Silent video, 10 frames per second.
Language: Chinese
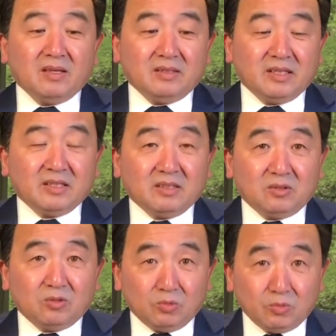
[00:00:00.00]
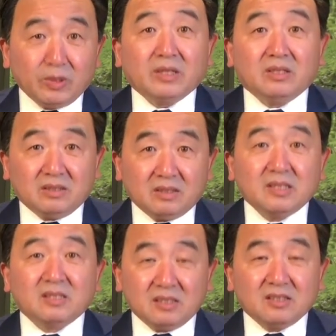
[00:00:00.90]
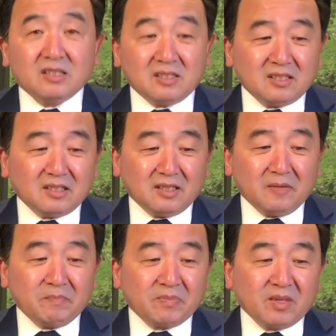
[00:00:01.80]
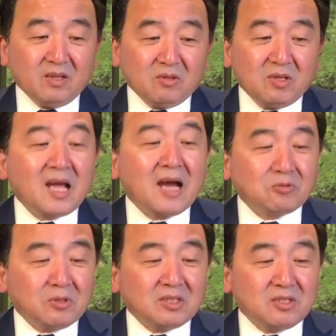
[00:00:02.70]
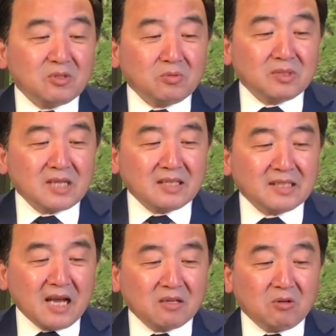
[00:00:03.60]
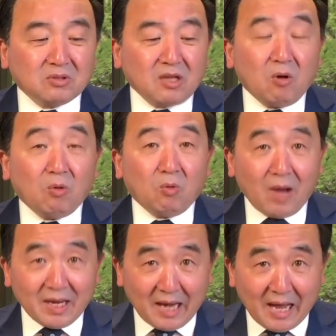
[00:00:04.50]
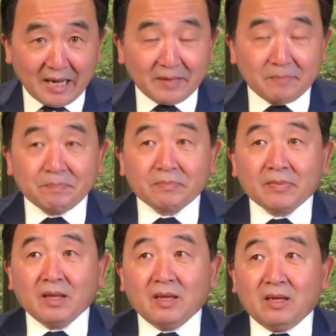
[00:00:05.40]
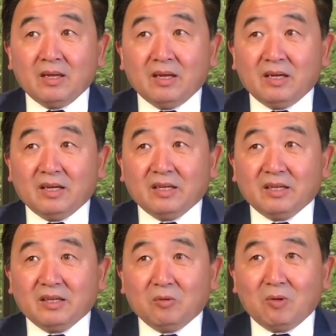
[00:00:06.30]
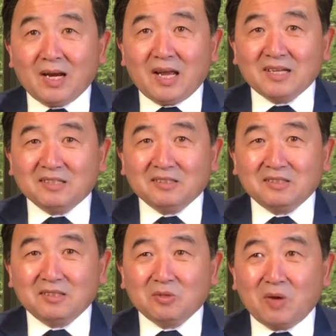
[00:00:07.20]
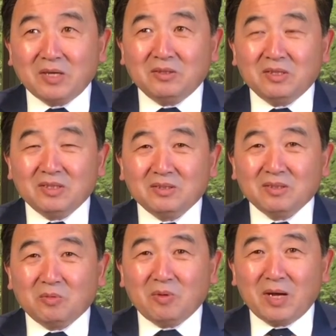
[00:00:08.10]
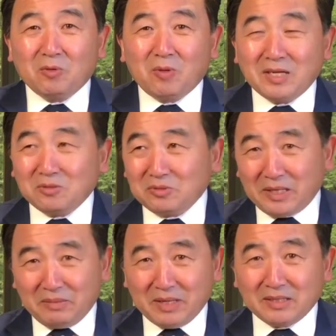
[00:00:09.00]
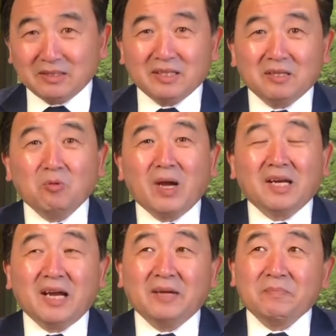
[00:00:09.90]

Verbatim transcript: 这个军队，这是这是真的，所以他说是从张家口到怀来，呃，怀来可能是怀。怀怀柔那一边的那个怀来，